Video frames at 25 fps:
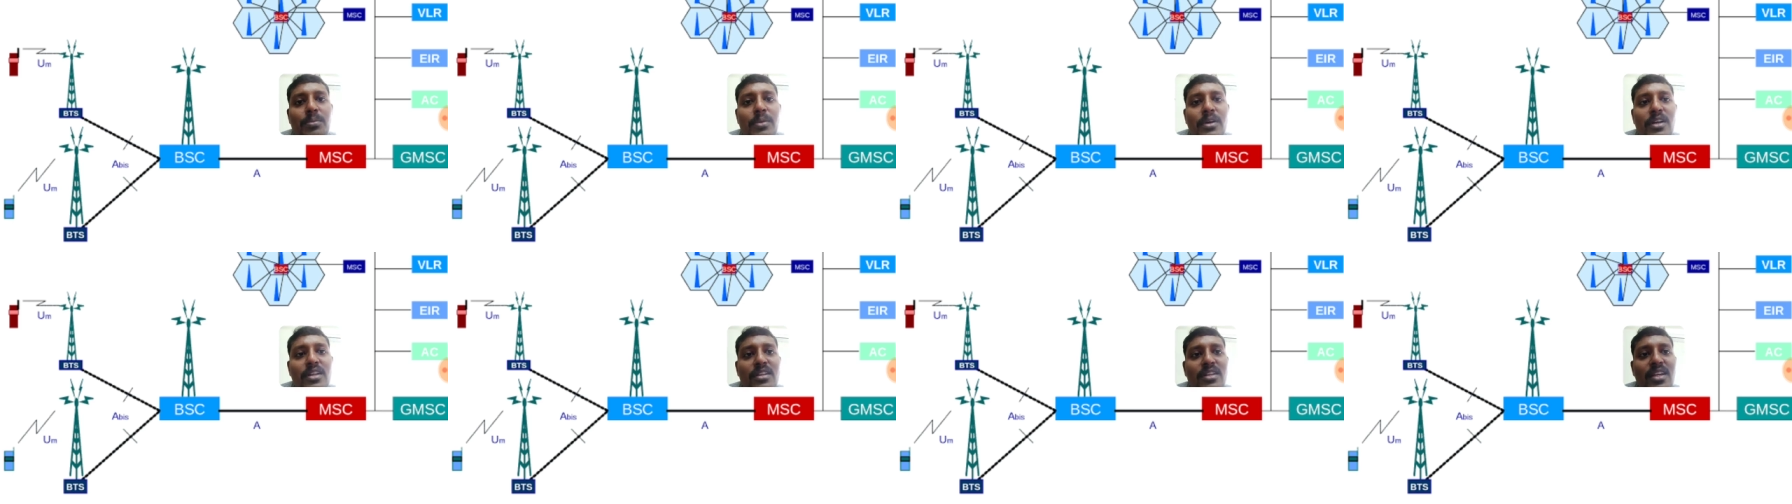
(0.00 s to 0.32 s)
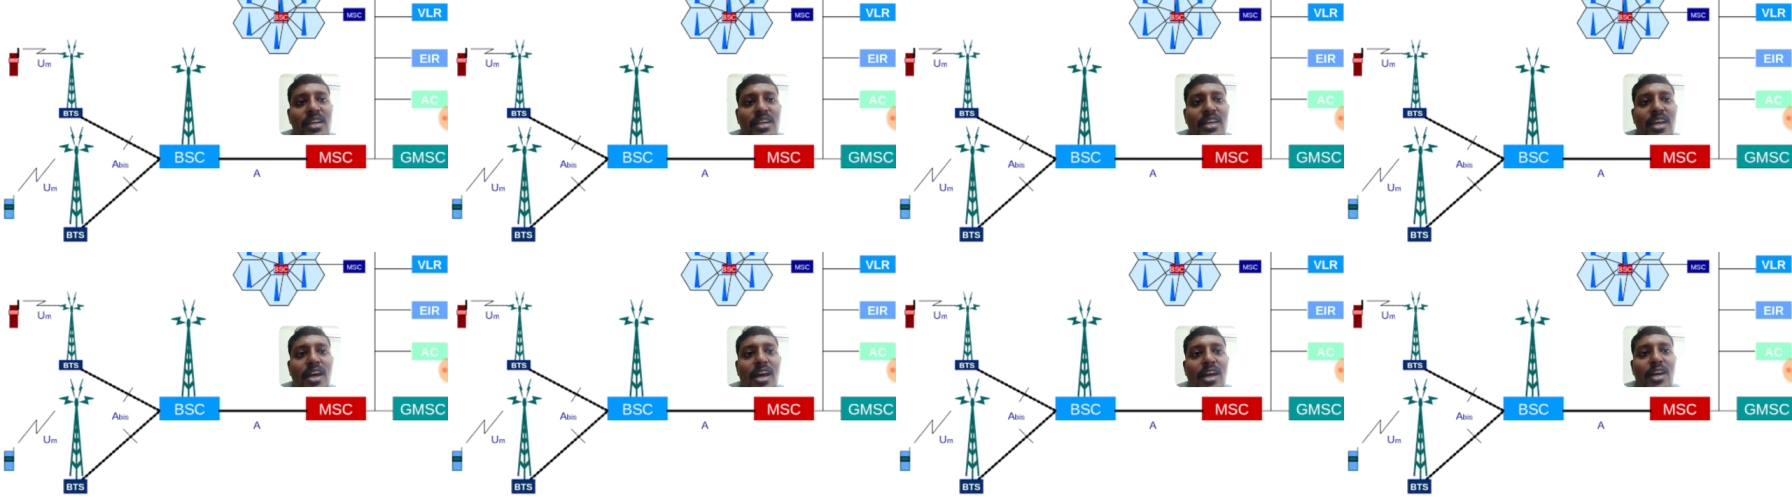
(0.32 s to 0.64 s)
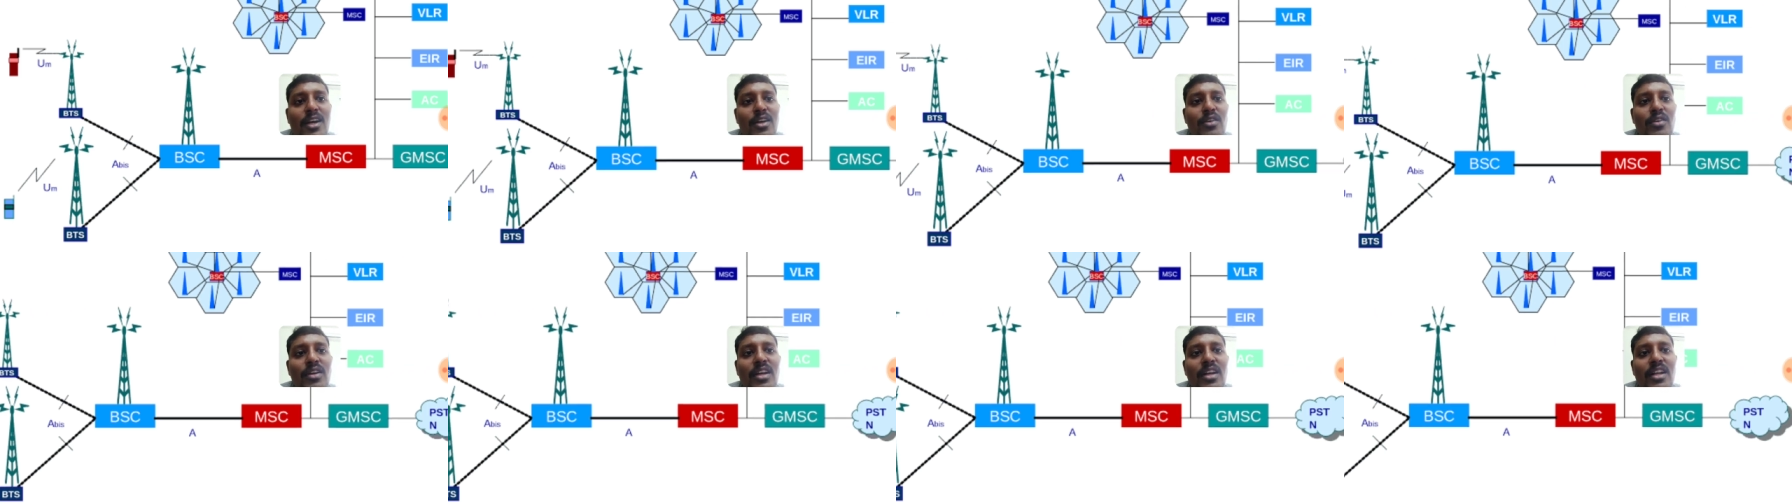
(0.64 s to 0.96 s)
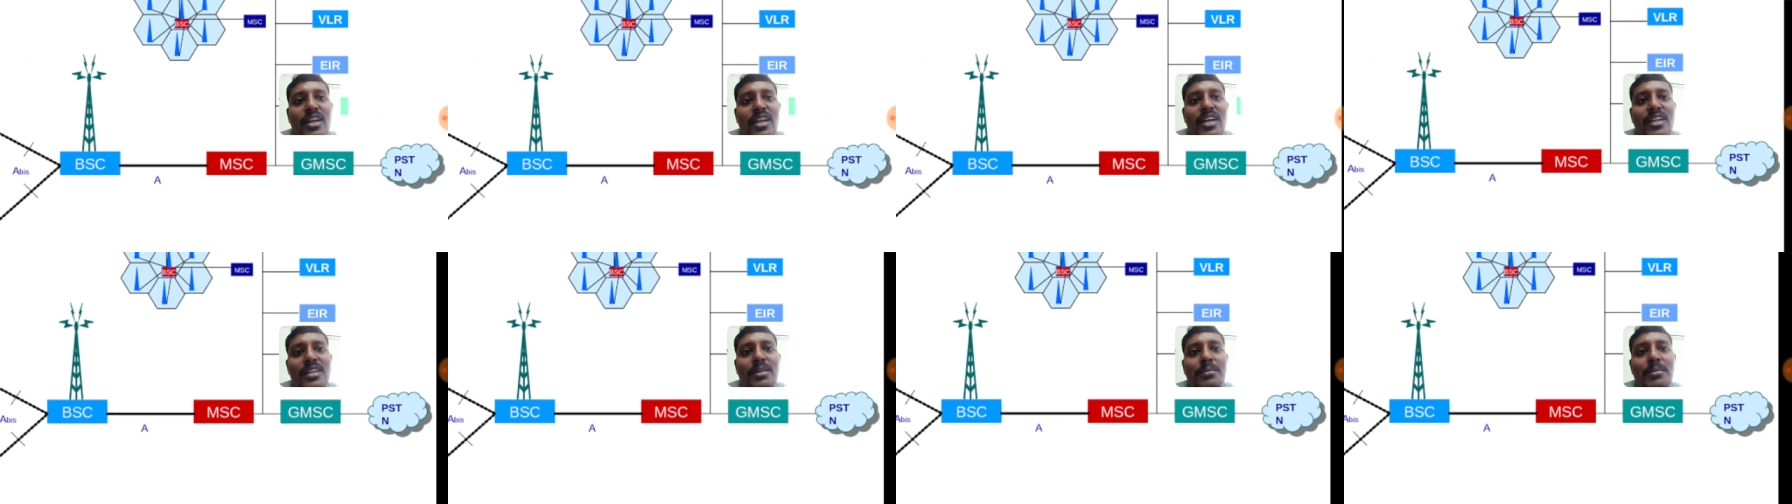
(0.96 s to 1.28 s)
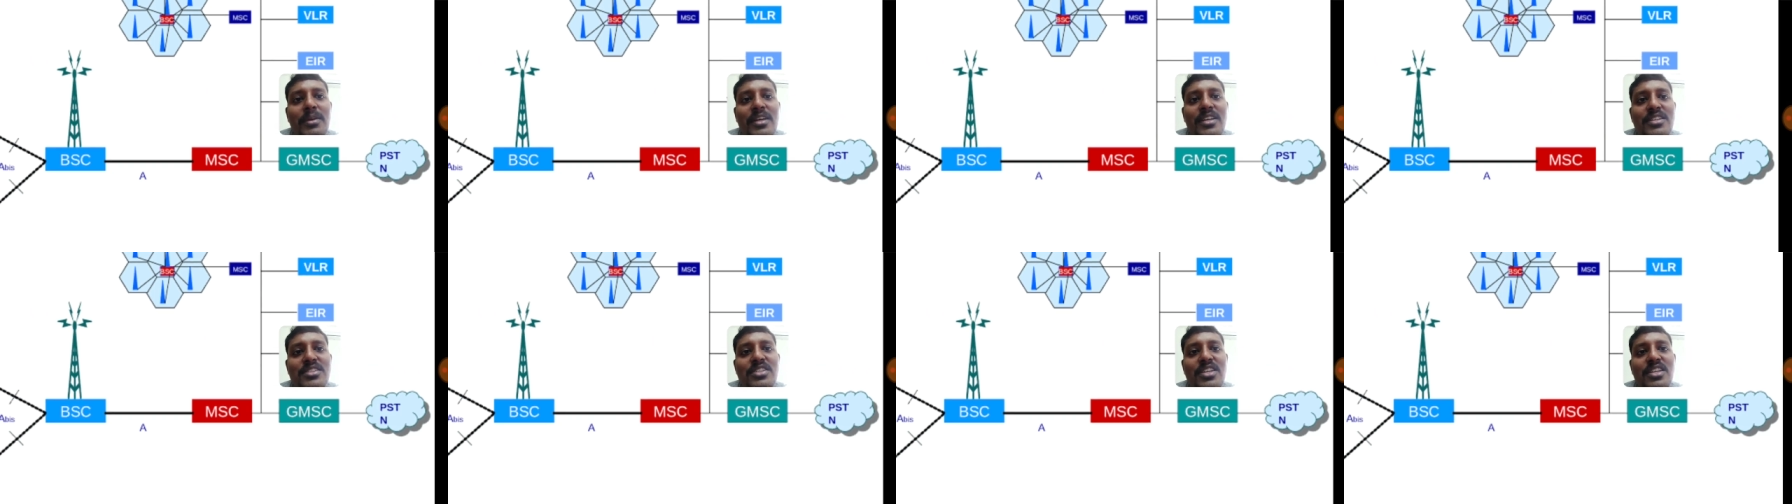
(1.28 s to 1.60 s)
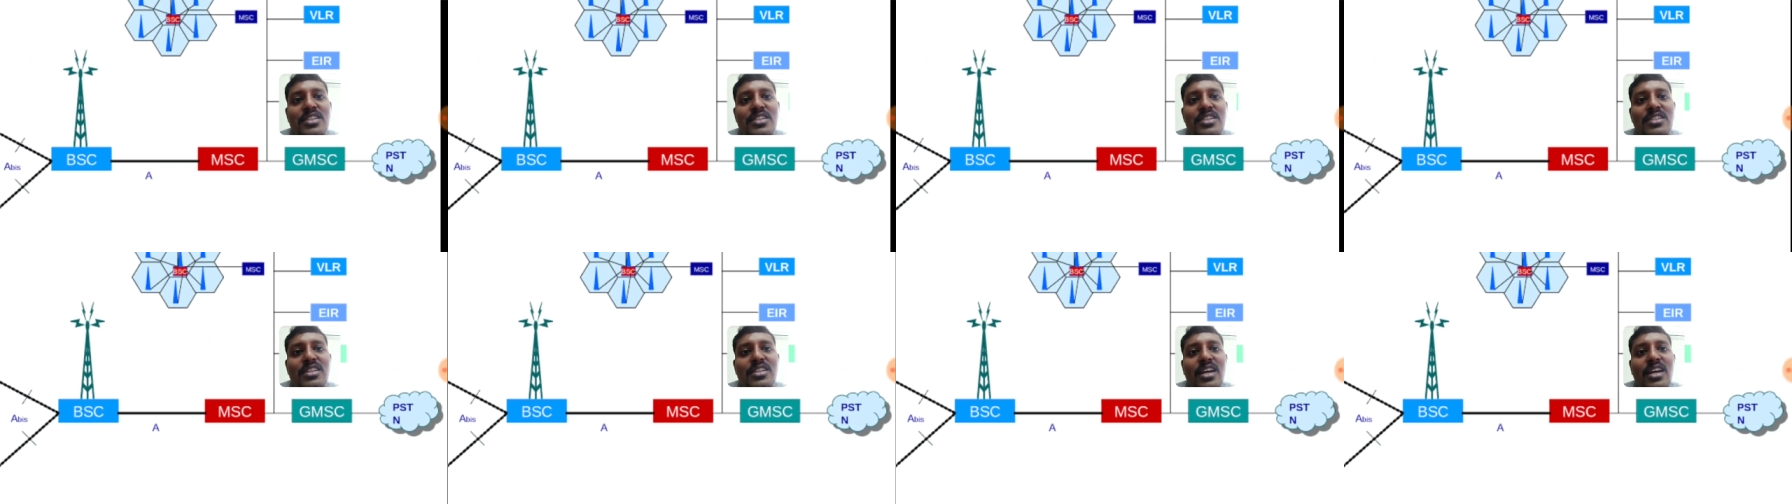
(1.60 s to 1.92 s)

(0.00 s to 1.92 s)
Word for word: பண்ணுறதுலாம் யாரோட வேலைனா அது பேஸ் ஸ்டேஷன்